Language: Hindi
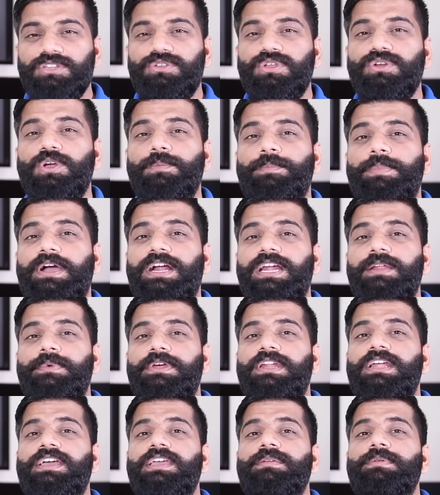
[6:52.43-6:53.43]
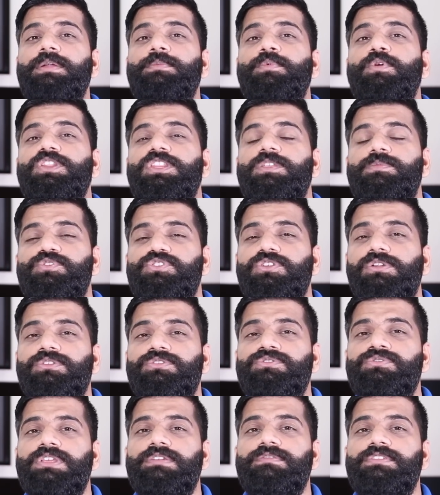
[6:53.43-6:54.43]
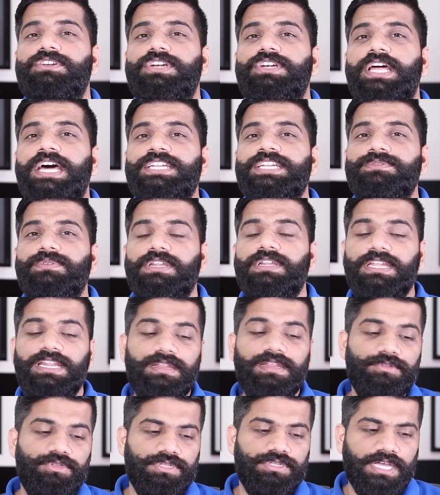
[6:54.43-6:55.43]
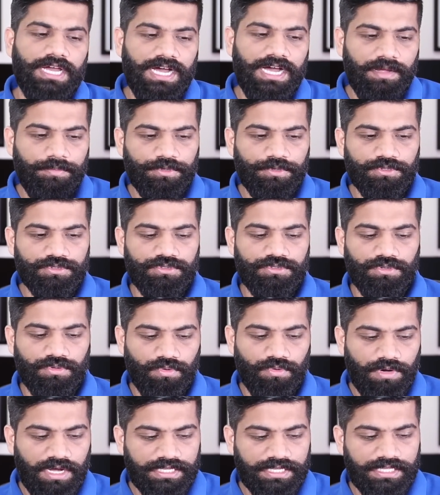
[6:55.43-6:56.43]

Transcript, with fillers: तो इनको पकड़ पाना कई बार बहुत ही मुश्किल दोस्तों इवन रिडार्स वगैरह के लिए भी तो यहाँ पे दोस्तों हुआ